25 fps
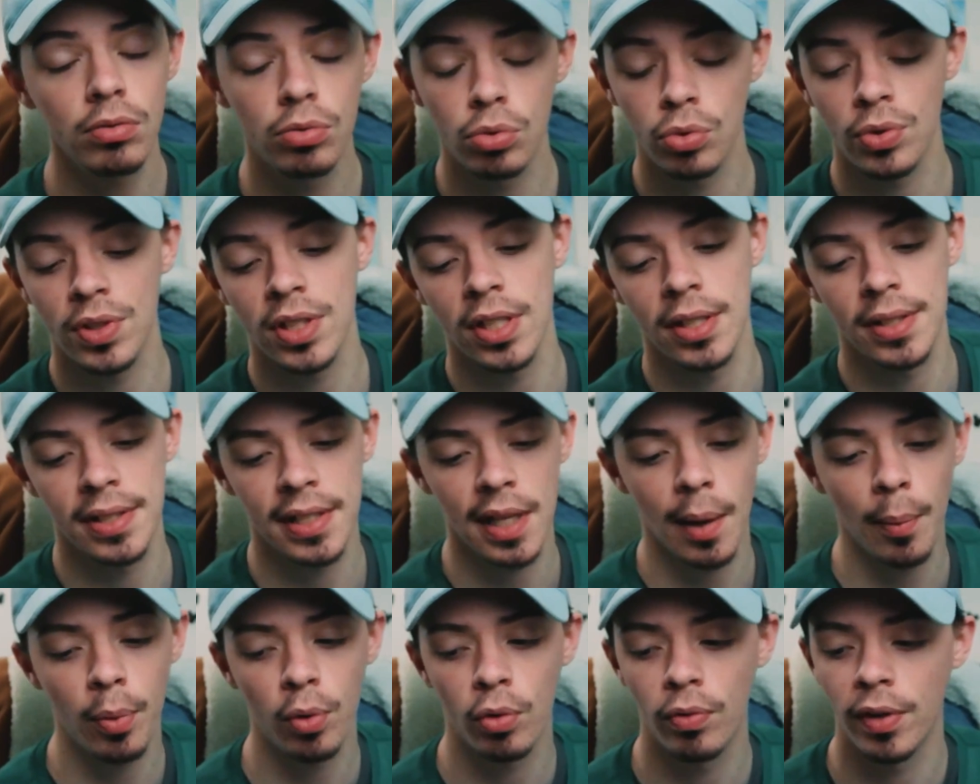Donc c'est
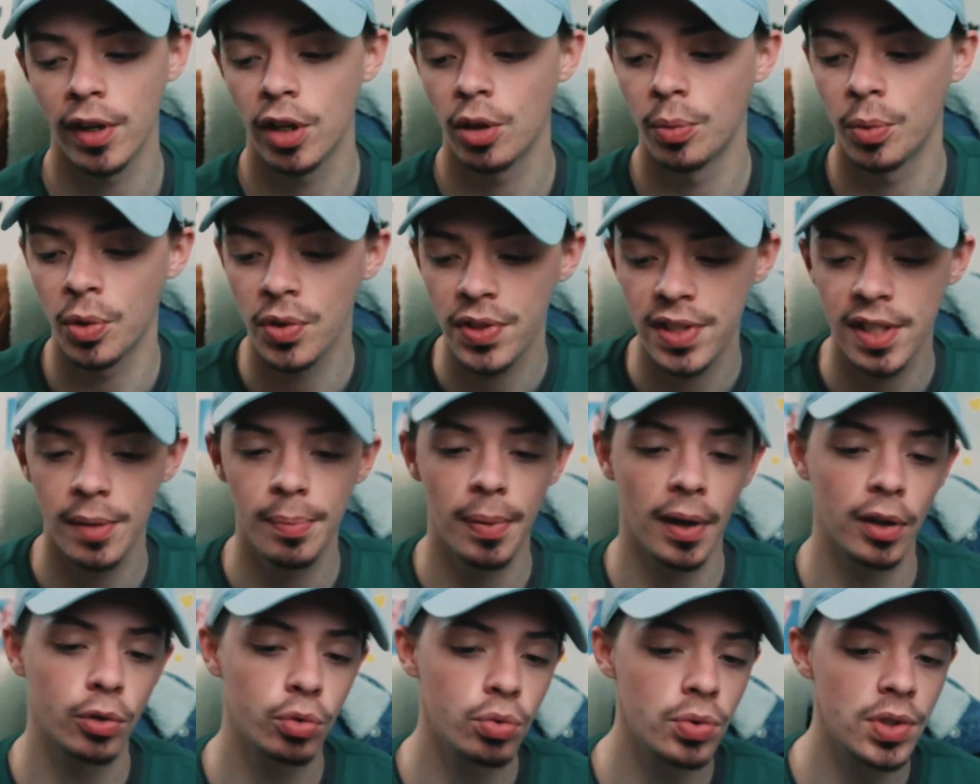simple, on va commencer
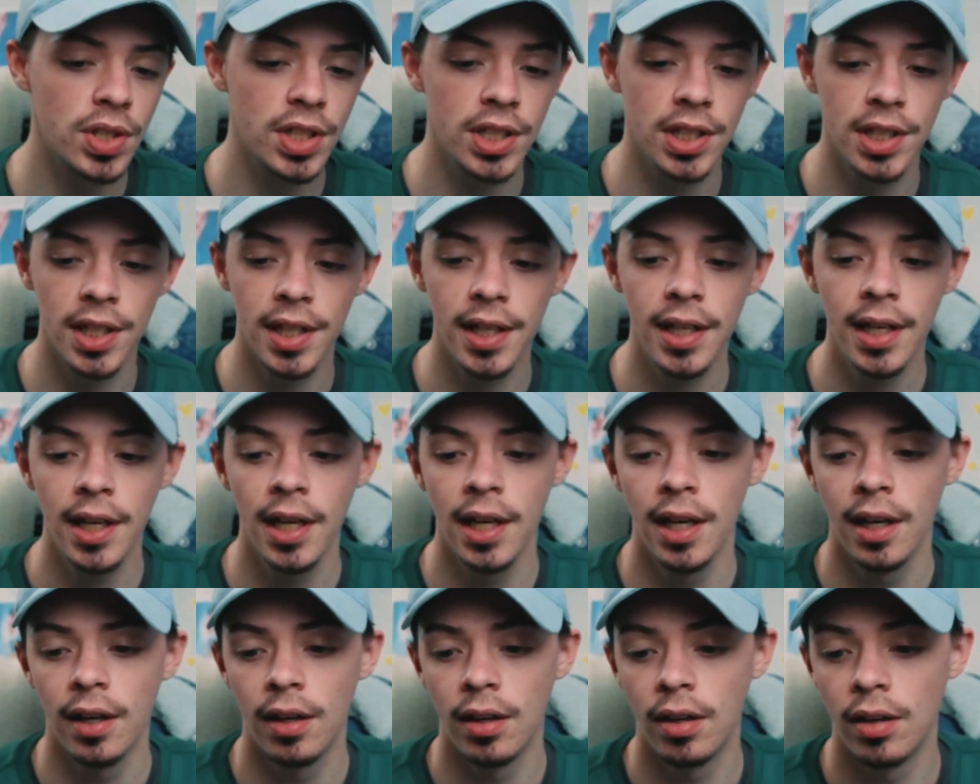par tout ce qui est
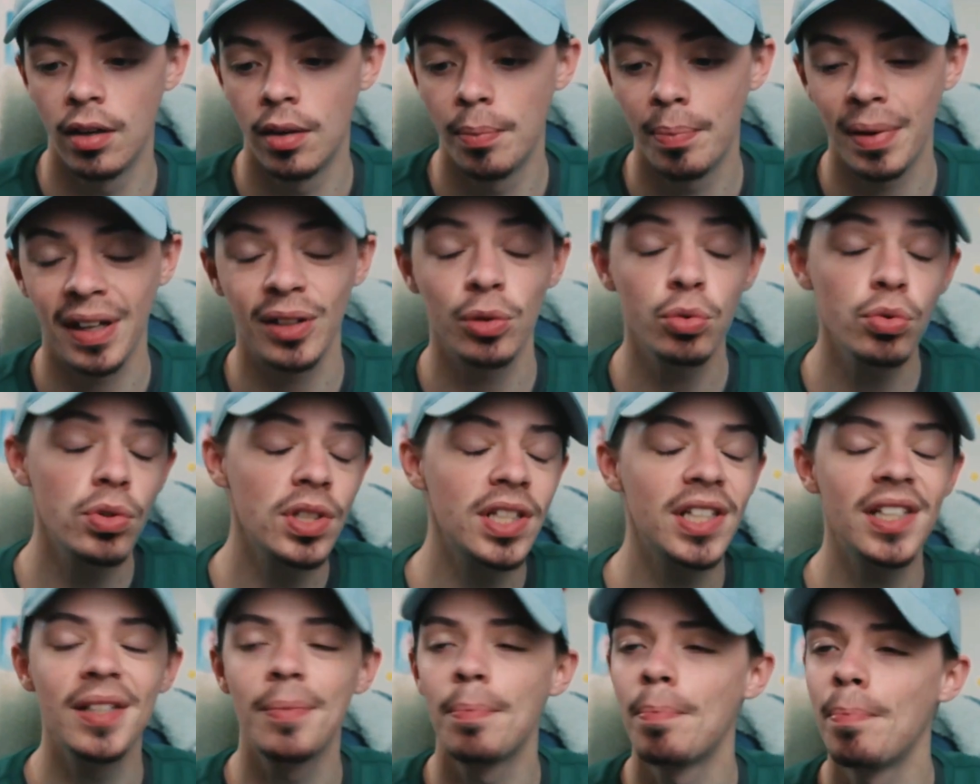euh, par tout ce
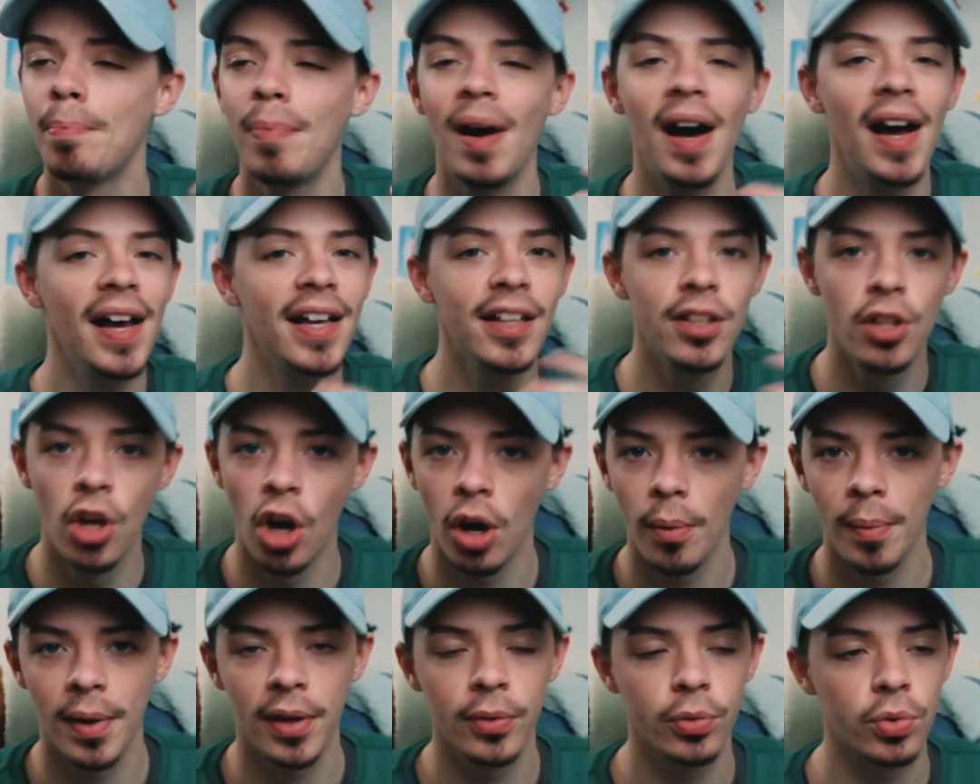qui est pas
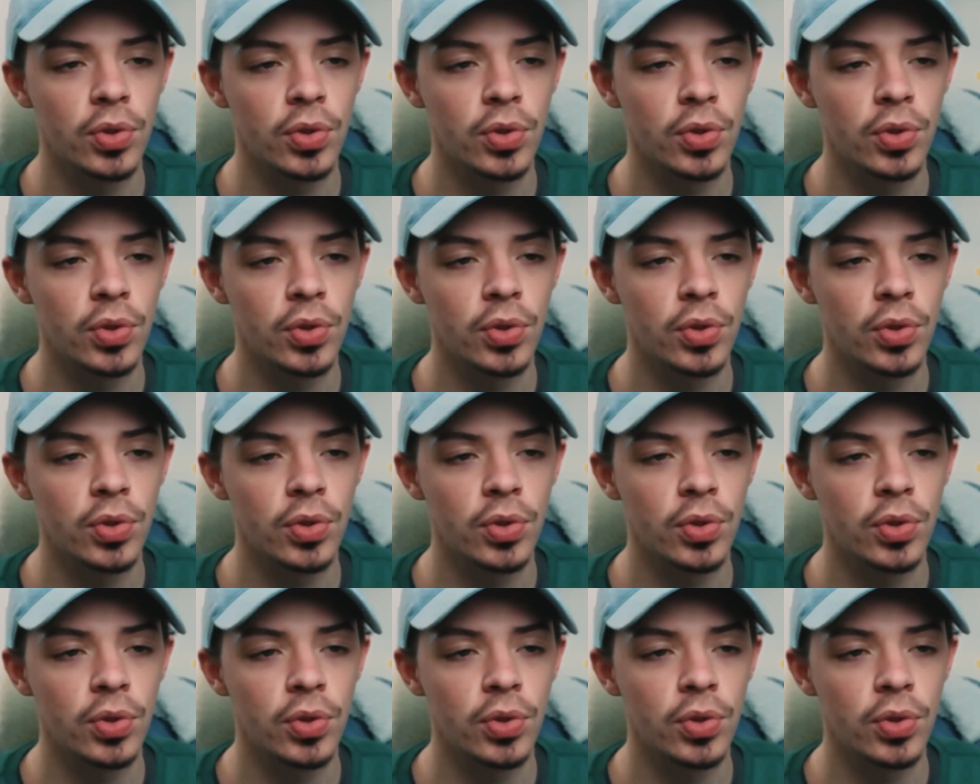énorme, hein.